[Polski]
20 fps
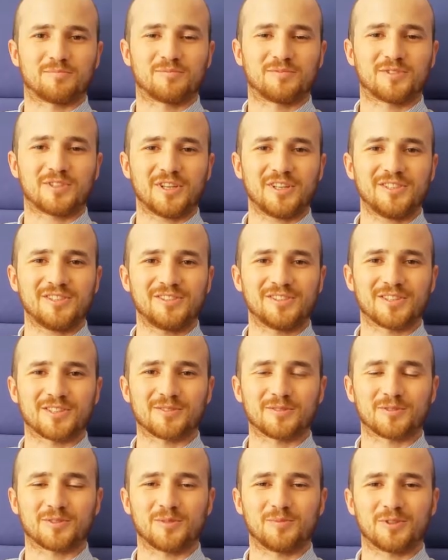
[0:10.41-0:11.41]
Cześć,
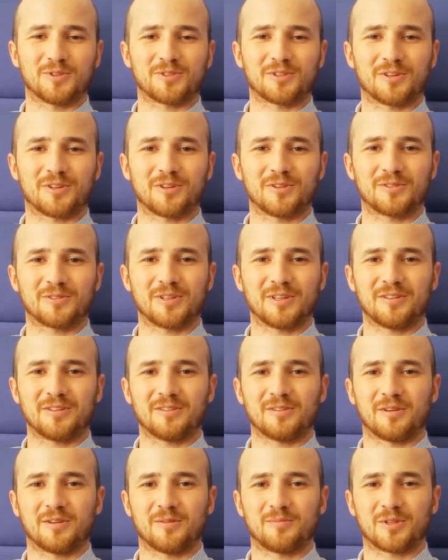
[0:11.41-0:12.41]
nazywam się Piotr Rotter.
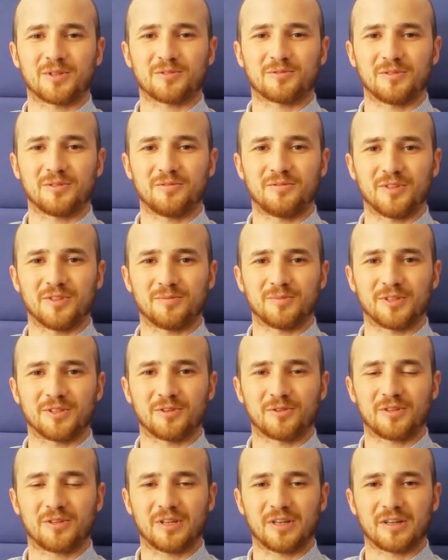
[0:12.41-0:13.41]
E, pracuję w firmie
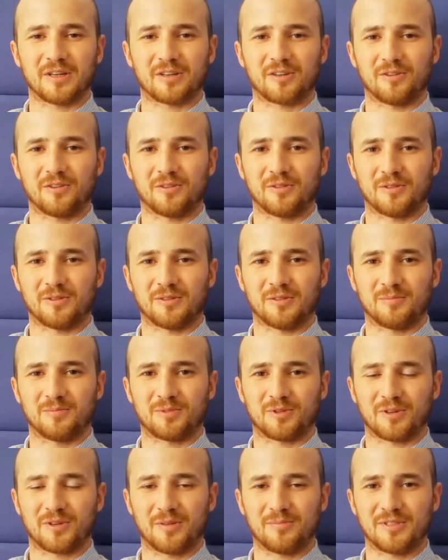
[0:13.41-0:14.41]
Nokia jako e,
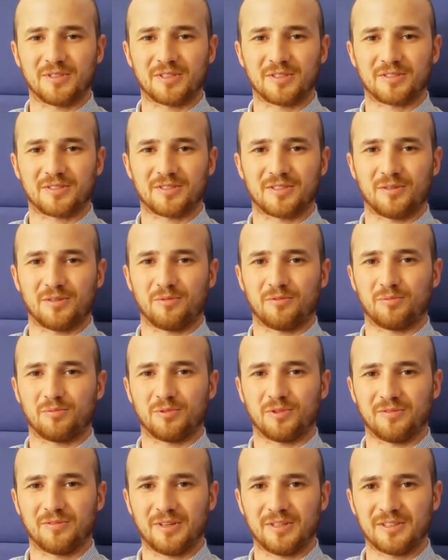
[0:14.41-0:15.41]
programista systemów
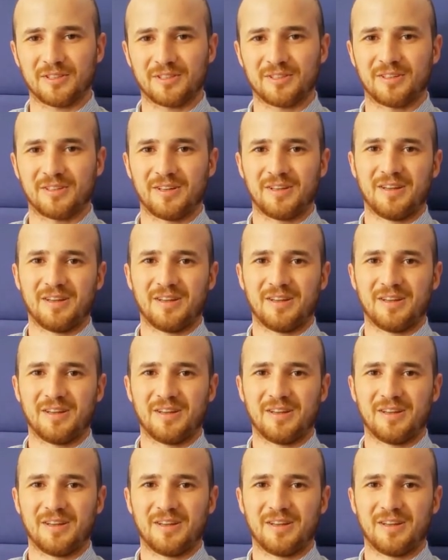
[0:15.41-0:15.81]
budowanych.